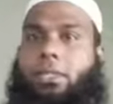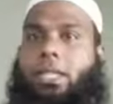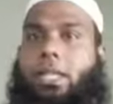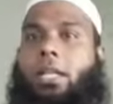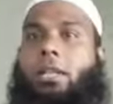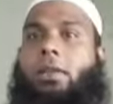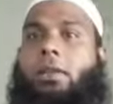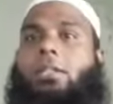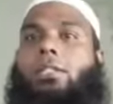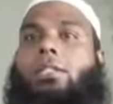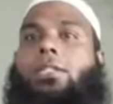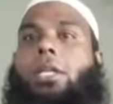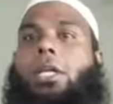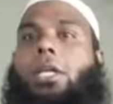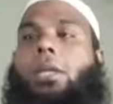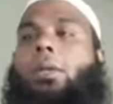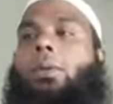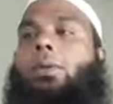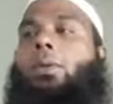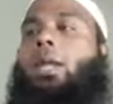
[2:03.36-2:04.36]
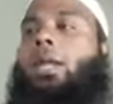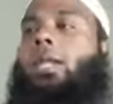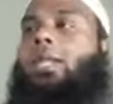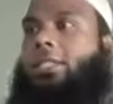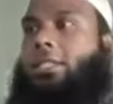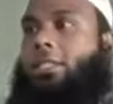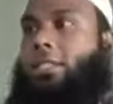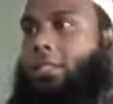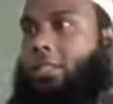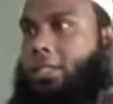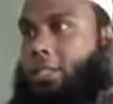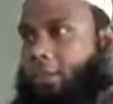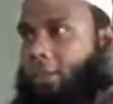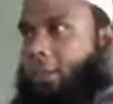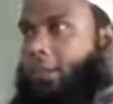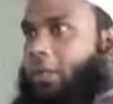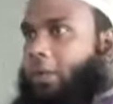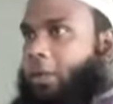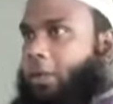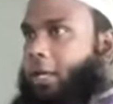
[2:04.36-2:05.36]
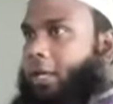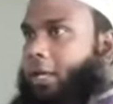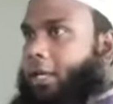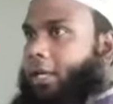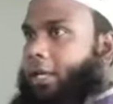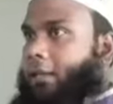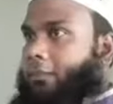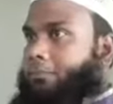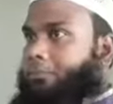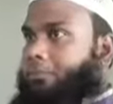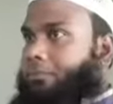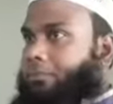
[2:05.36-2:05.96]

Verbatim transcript: তিনি হচ্ছেন নূরের সৃষ্টি কথা বলে কিনা